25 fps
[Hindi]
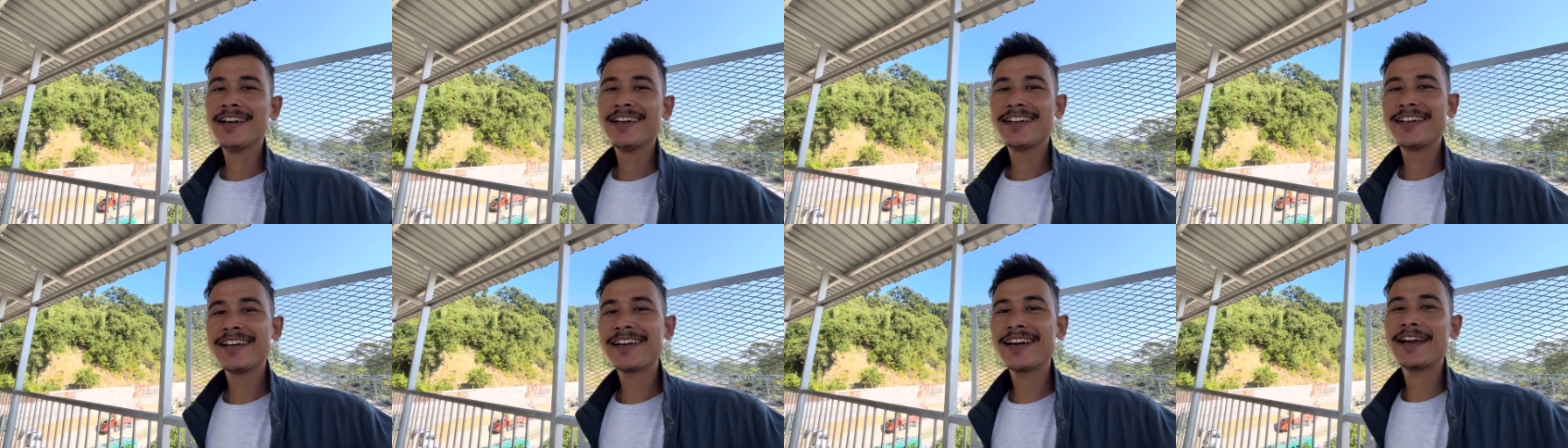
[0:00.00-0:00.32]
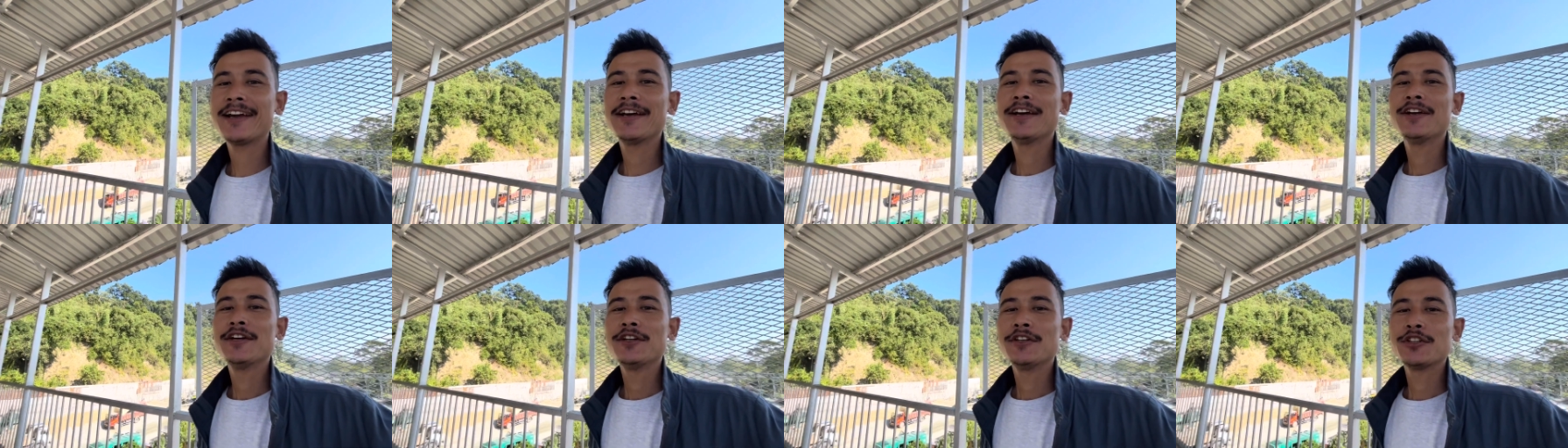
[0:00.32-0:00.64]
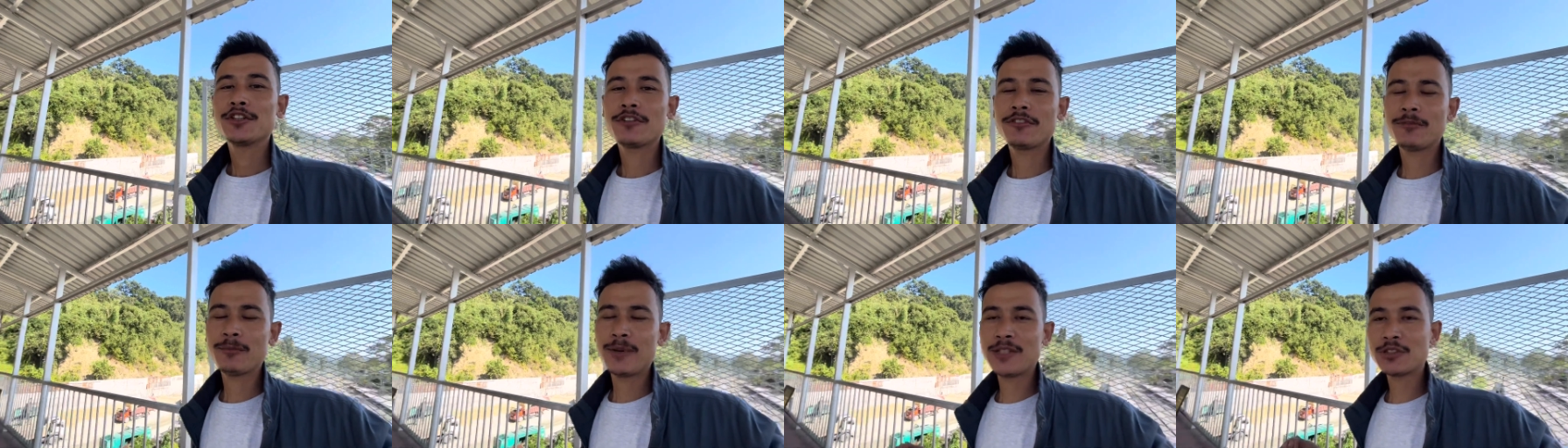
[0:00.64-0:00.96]
ठीक है
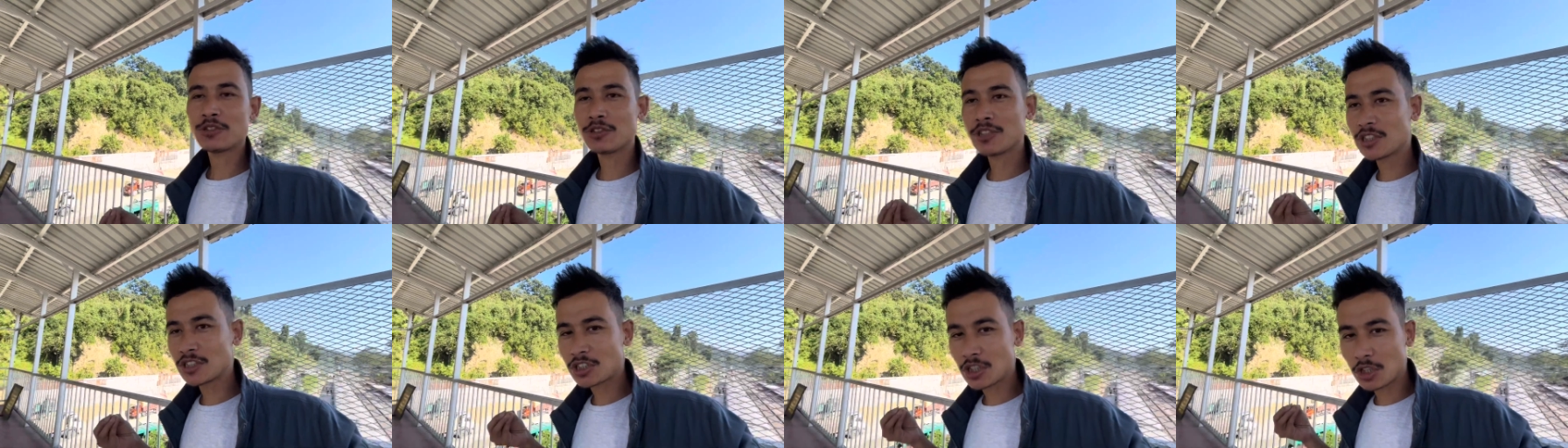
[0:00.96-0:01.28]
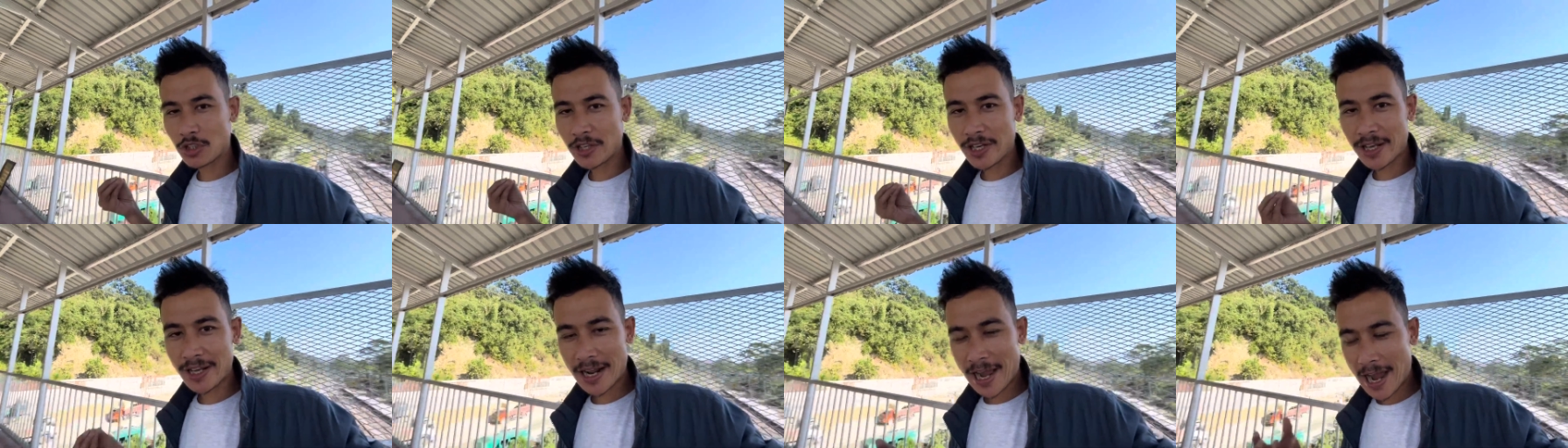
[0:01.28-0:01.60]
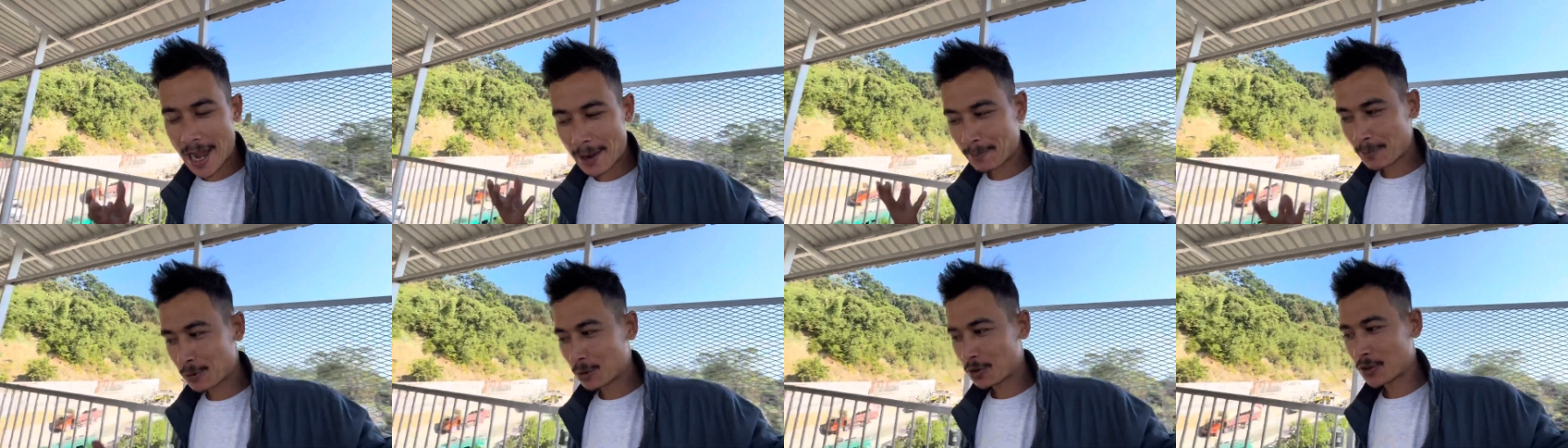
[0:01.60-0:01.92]
तो मैंने सोचा चलो यार
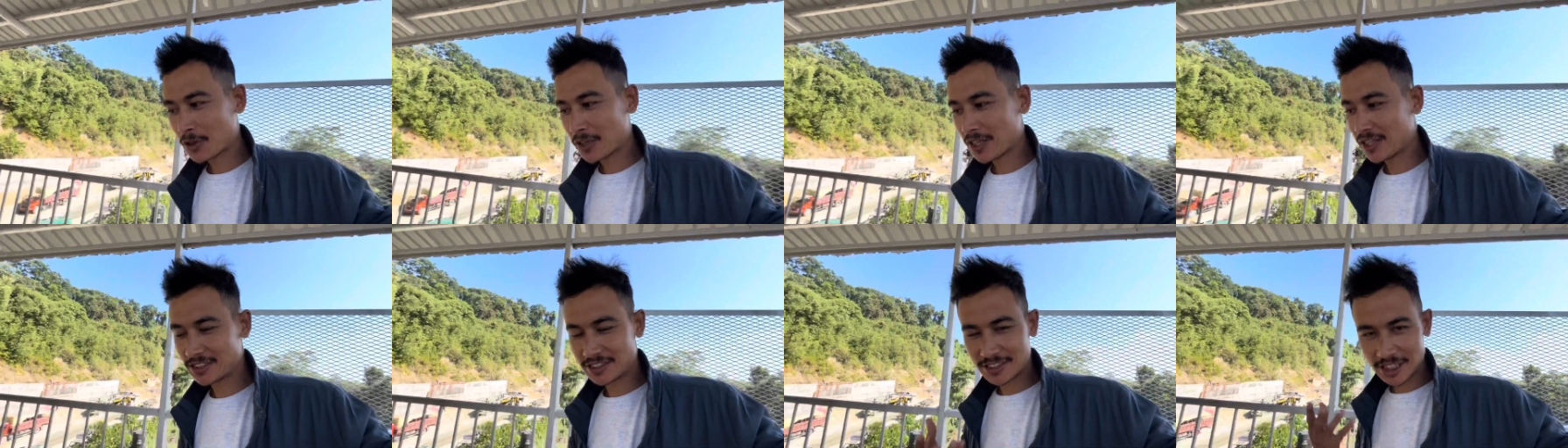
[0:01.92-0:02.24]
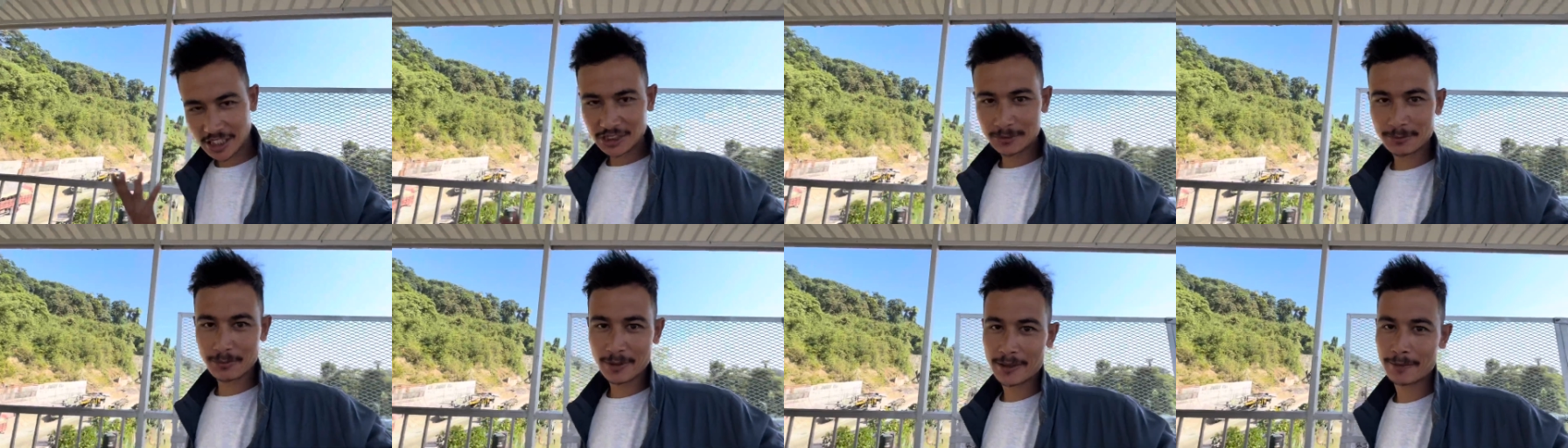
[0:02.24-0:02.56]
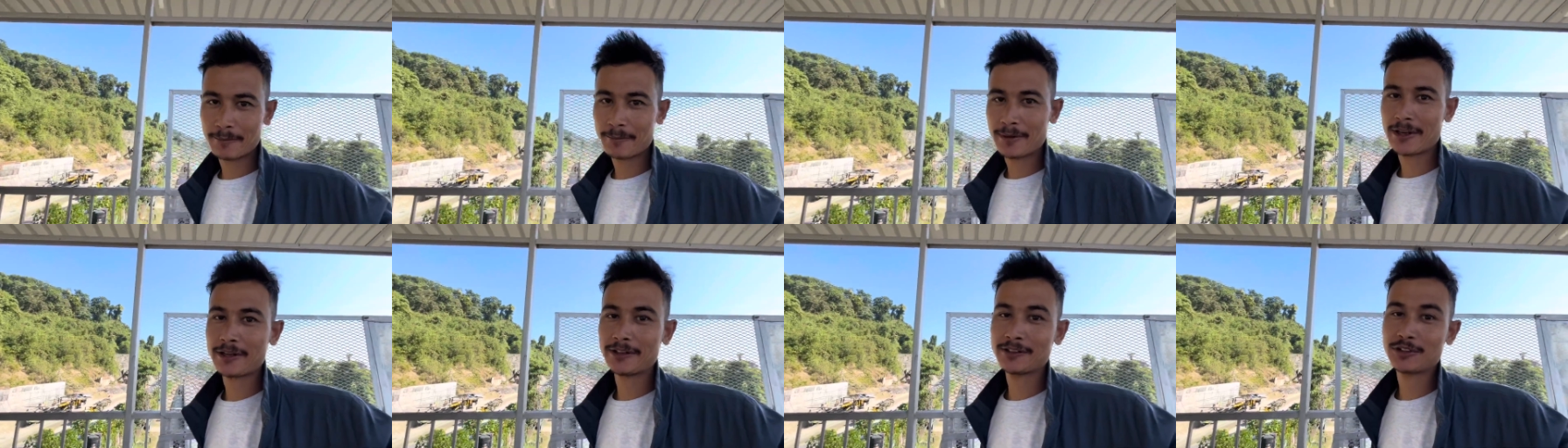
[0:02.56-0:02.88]
आप लोगों के लिए सच में
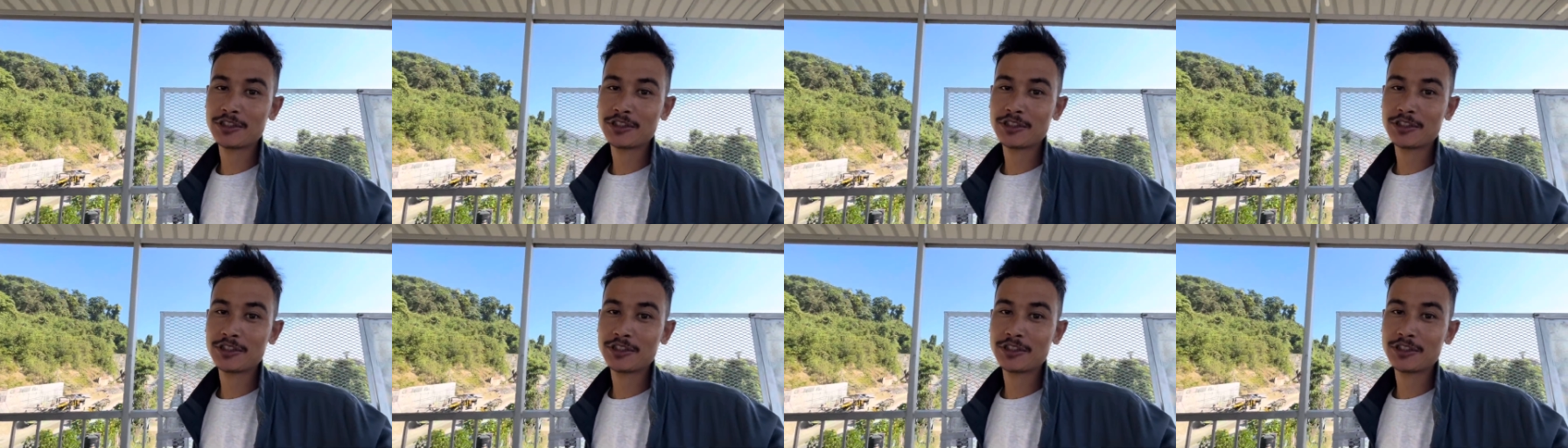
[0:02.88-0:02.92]
मेरे